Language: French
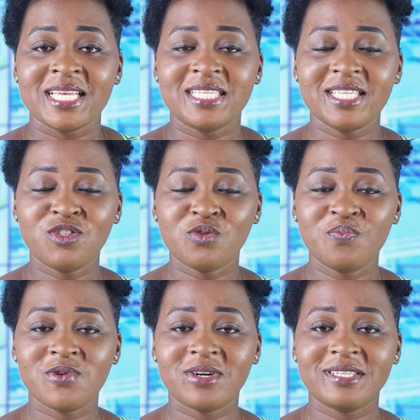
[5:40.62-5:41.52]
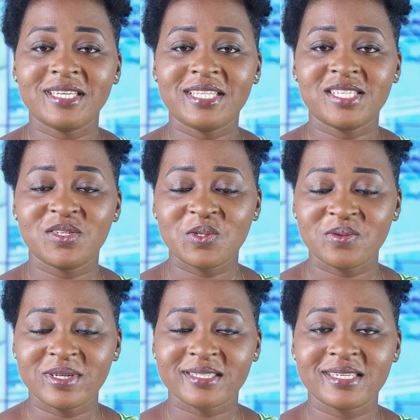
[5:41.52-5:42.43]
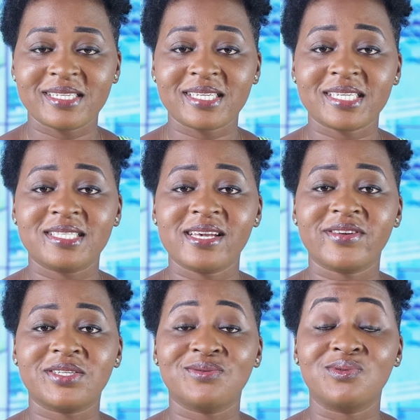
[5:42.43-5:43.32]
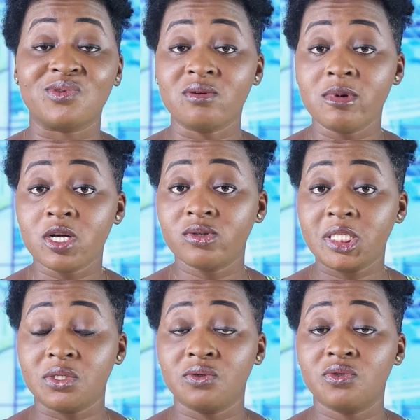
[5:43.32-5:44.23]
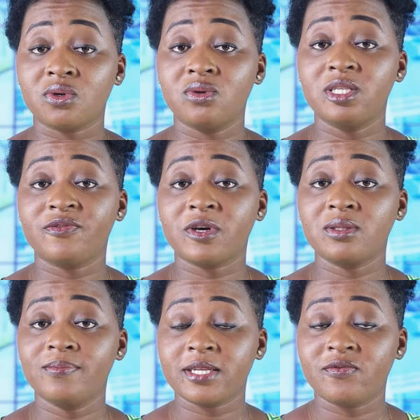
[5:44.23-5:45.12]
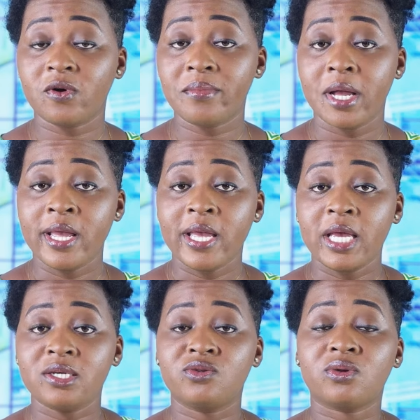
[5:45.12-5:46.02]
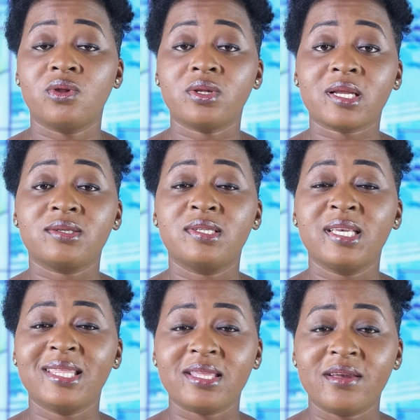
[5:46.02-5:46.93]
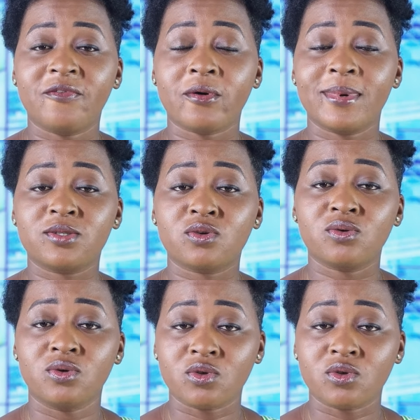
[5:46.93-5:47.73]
C'était tout pour euh, cette édition. Merci d'être resté avec nous. Nous sommes en continu sur nos différentes plateformes et sur notre site d'information, le